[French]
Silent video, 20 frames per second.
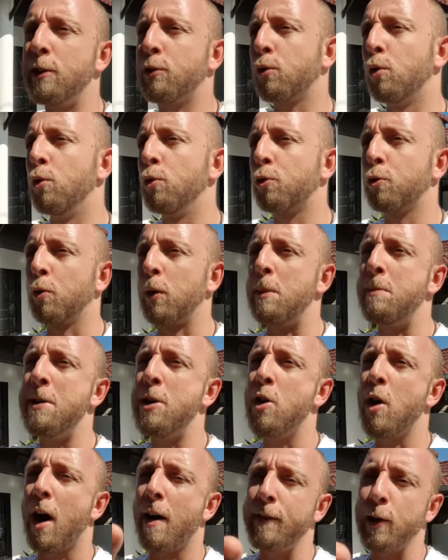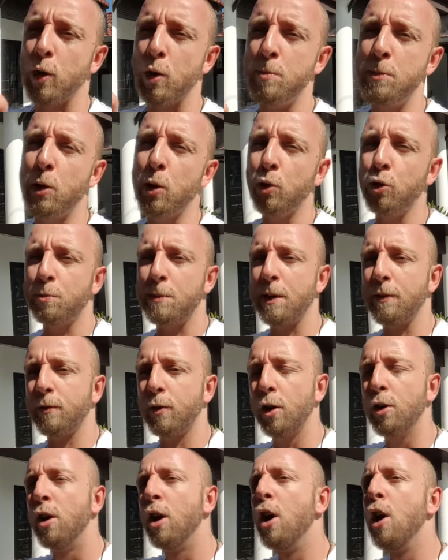Est-ce que le son est meilleur avec le micro du
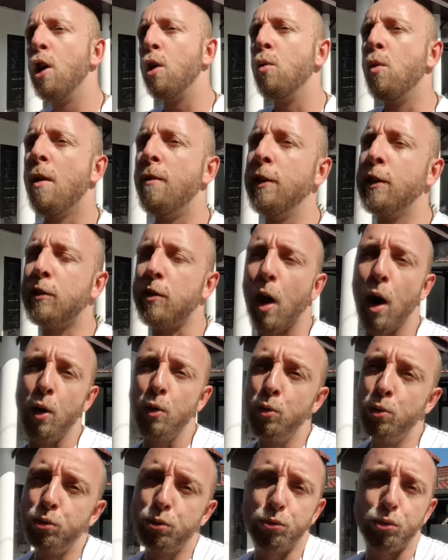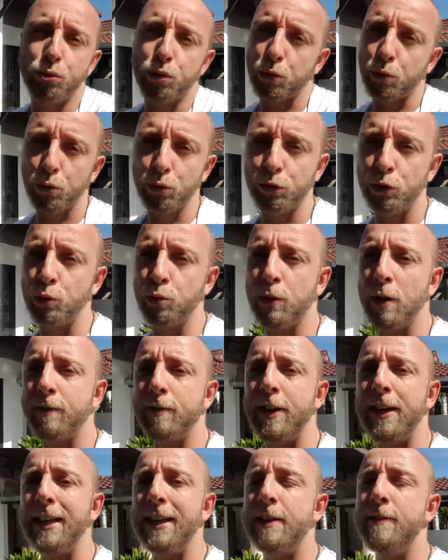smartphone ou avec ça, ou de toute façon, c'est tout à
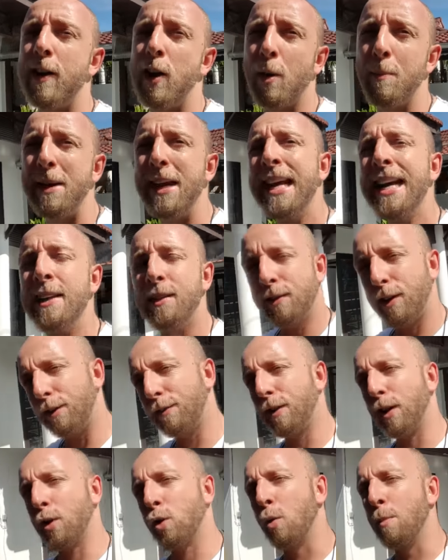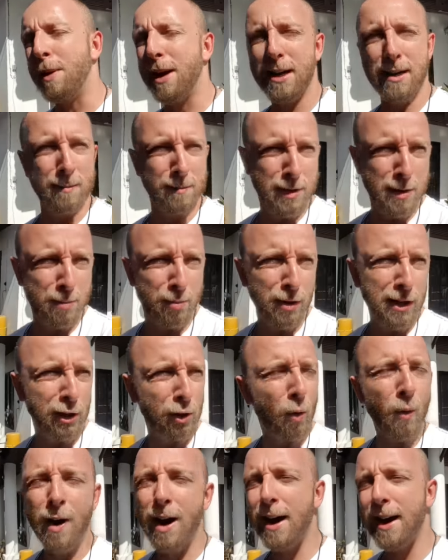fait équivalent, mais c'est vrai de faire comparer un petit peu les
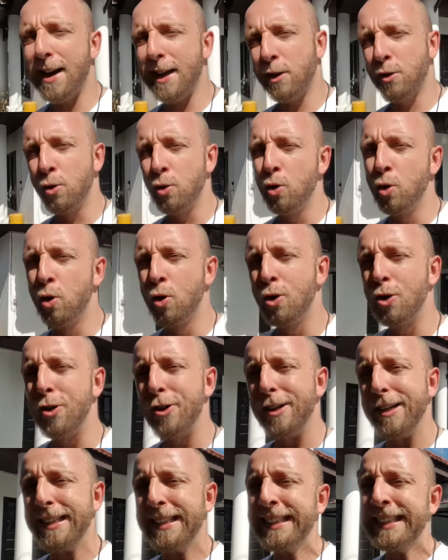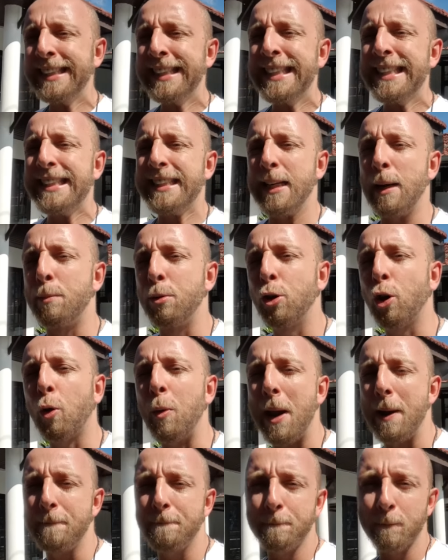trois à la queue le le, euh, c'est un peu
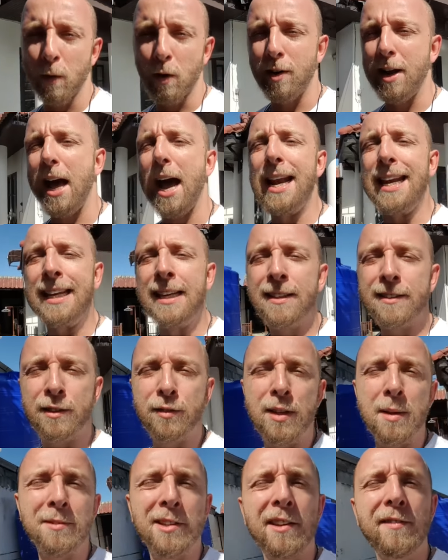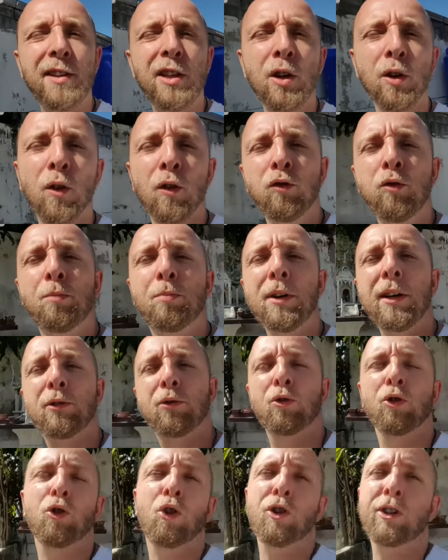cruel. Voilà, allez, si vous aimez cette vidéo, vous pouvez
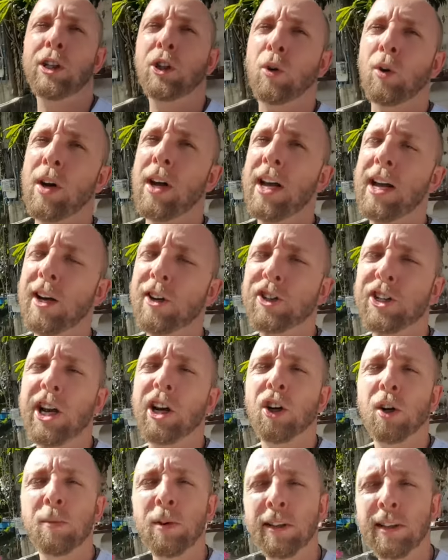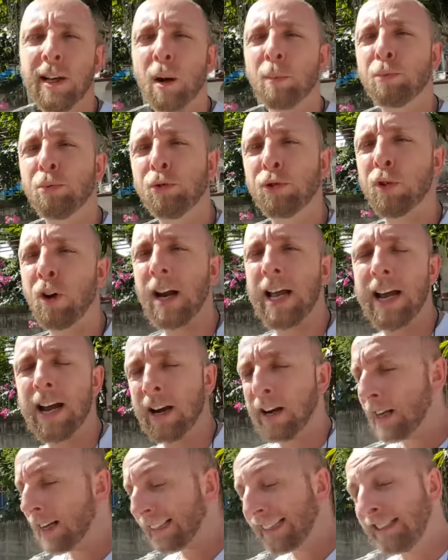sur j'ai 3R, cher, commentaire, pouce en l'air.
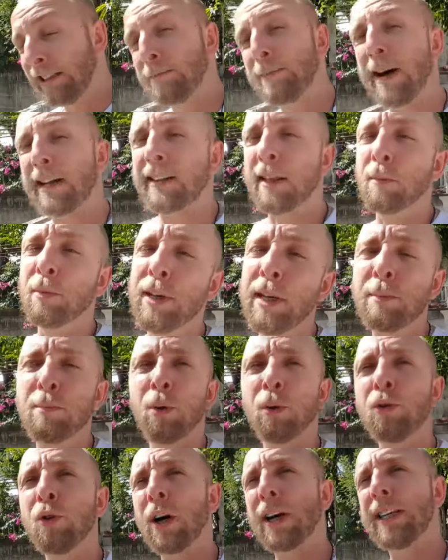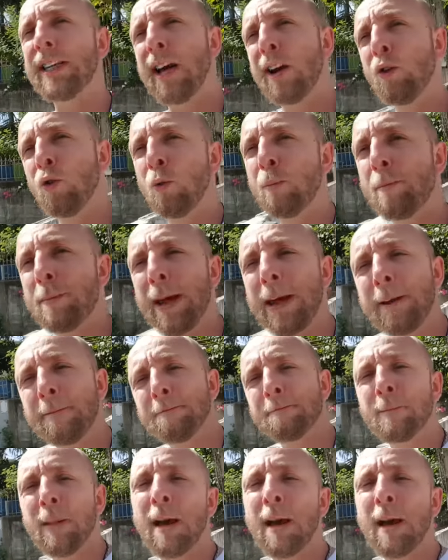N'hésite pas à t'abonner pour ne rien louper.